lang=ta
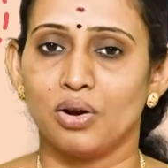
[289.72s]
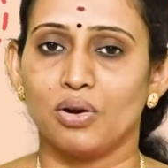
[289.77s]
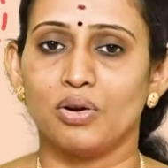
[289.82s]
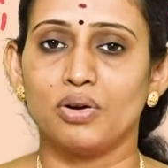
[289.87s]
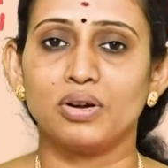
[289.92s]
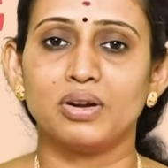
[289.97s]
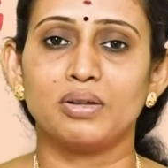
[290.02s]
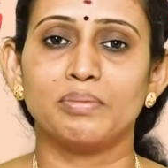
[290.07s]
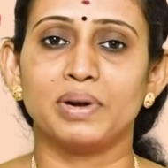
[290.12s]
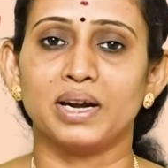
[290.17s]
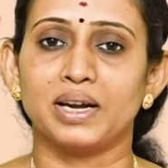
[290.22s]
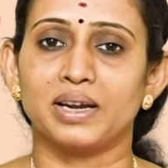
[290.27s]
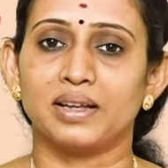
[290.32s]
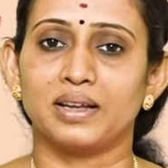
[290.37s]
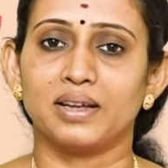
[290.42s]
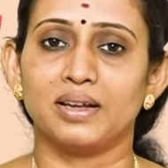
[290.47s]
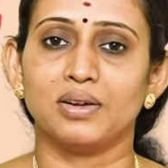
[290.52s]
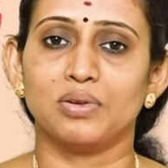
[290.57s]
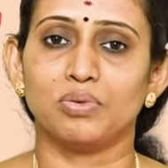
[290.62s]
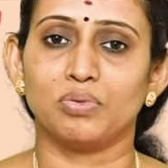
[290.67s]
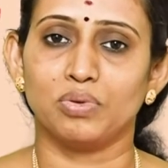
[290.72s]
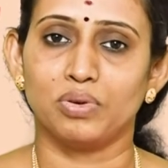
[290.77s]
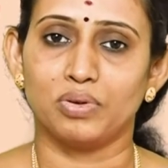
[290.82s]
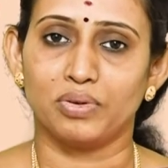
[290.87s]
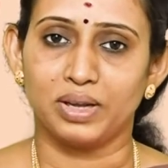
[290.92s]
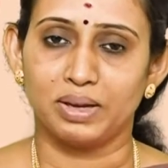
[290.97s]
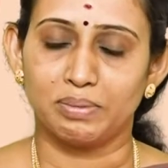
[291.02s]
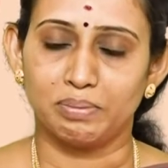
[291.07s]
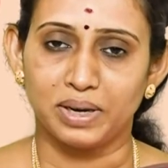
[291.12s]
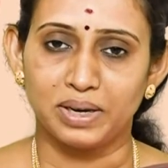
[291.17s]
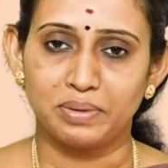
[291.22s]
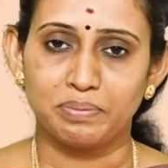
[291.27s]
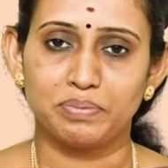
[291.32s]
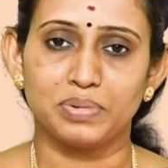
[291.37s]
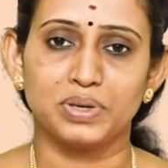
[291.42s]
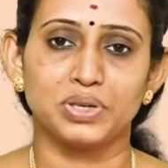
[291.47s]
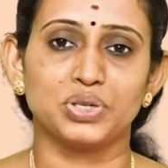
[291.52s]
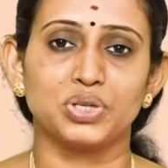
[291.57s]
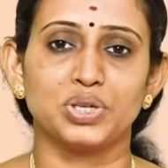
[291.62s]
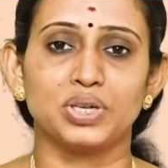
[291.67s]
ஆட்டோமேட்டிக்காக உங்களுடைய பிளட்
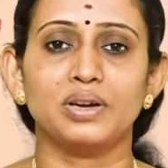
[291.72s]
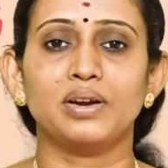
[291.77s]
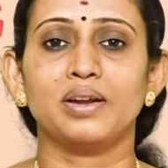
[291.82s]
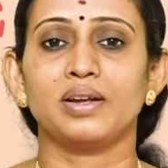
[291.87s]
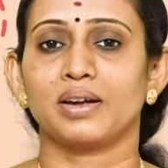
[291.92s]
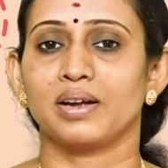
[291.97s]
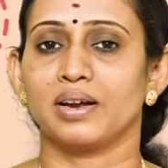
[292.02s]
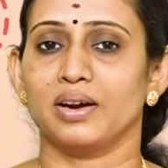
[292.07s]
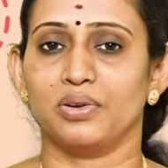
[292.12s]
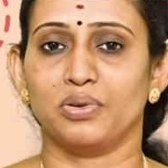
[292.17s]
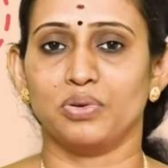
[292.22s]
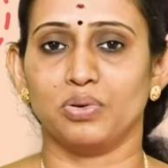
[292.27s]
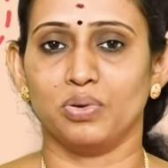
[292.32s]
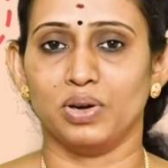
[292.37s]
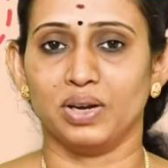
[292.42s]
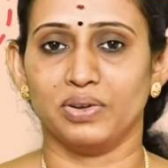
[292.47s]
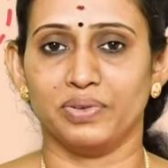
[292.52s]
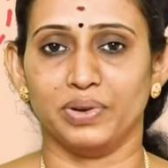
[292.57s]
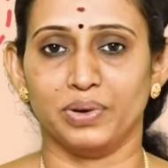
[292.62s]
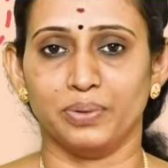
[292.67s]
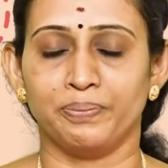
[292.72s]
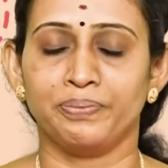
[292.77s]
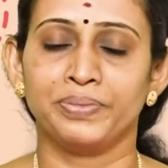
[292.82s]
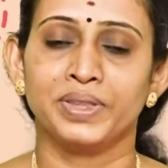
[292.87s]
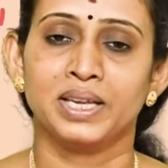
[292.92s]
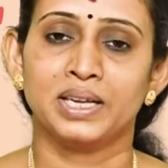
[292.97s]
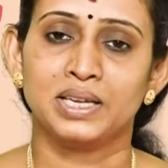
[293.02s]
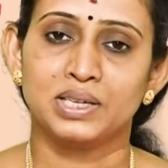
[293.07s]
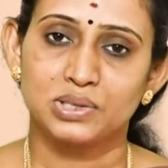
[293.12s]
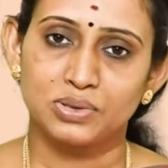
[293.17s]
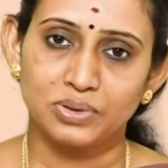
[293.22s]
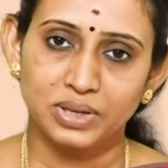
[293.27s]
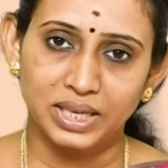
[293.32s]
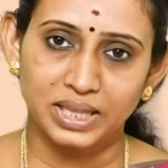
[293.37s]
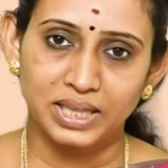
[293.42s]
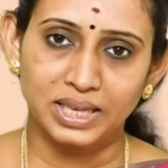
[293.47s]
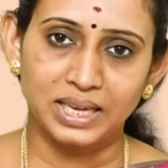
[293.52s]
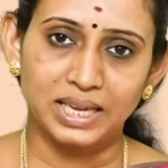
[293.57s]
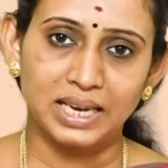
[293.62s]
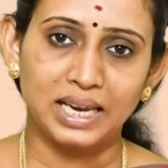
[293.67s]
ப்ரெஷர் கண்ட்ரோலில் வரும் ஸோ
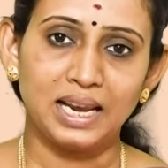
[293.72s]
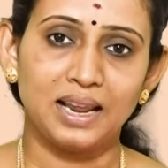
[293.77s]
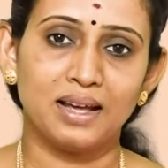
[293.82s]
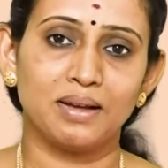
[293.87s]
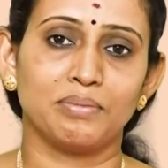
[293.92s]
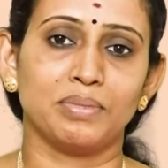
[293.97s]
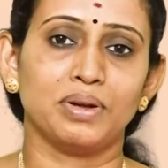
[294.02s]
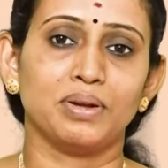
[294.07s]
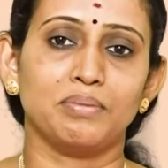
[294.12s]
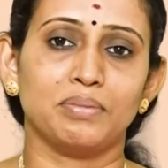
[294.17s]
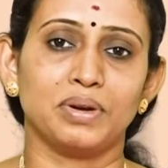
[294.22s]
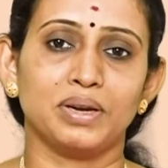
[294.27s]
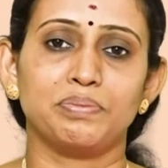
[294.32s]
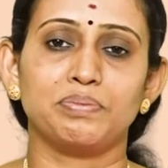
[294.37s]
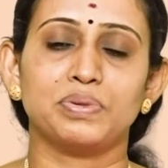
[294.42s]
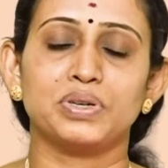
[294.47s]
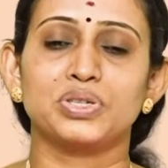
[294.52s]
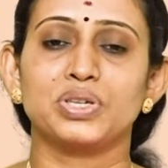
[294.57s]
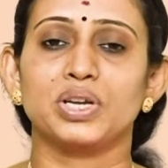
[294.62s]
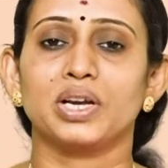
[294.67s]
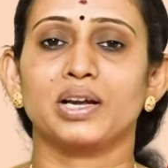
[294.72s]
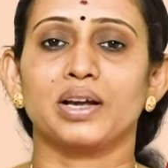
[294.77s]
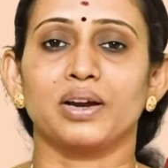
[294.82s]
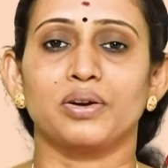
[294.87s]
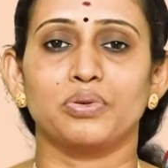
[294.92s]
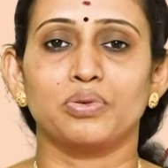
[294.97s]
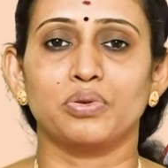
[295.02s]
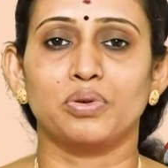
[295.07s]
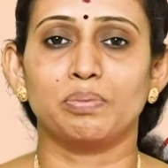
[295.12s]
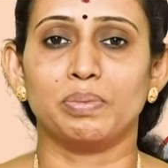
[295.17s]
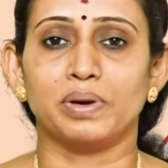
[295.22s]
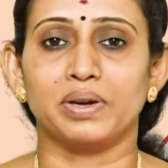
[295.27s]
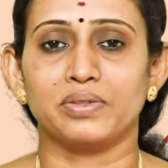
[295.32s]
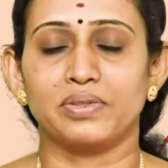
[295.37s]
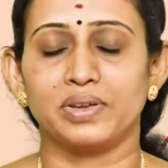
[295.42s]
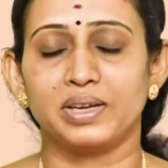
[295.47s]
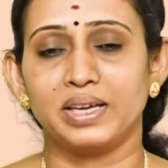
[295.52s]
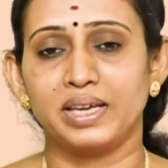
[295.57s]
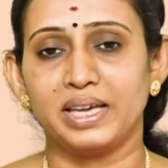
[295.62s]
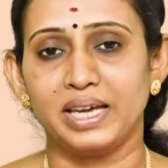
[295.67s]
இது இல்லாமல் பிளட் ப்ரெஷரை கண்ட்ரோல்
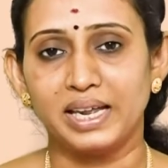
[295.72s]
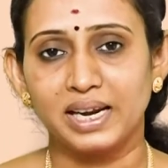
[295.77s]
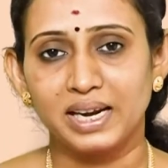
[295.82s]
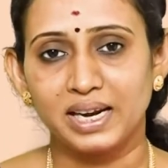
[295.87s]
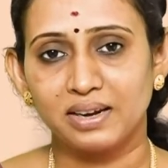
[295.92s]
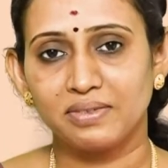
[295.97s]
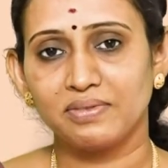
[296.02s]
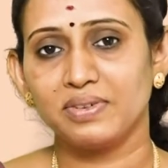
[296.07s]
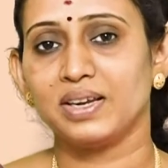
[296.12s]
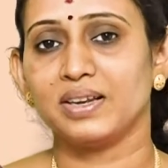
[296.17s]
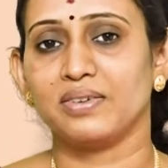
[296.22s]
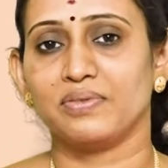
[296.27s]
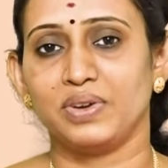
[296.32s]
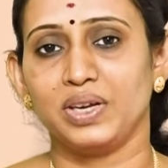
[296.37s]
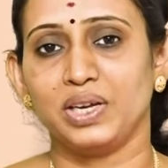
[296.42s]
பண்ணுறதுக்கு ஏற்கனவே நான்